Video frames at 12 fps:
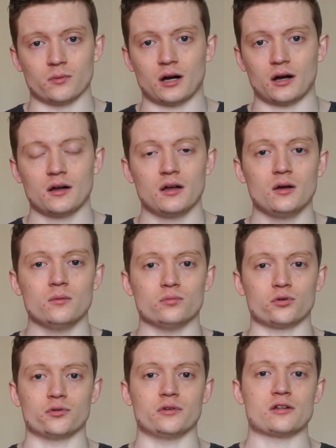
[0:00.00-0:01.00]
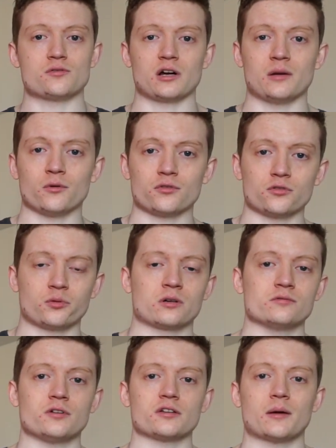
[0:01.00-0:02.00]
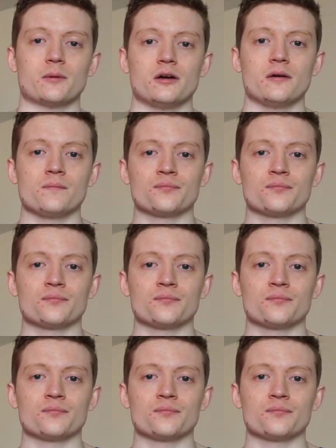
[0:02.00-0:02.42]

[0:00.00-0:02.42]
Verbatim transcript: bras pour que naturellement ce soit confortable.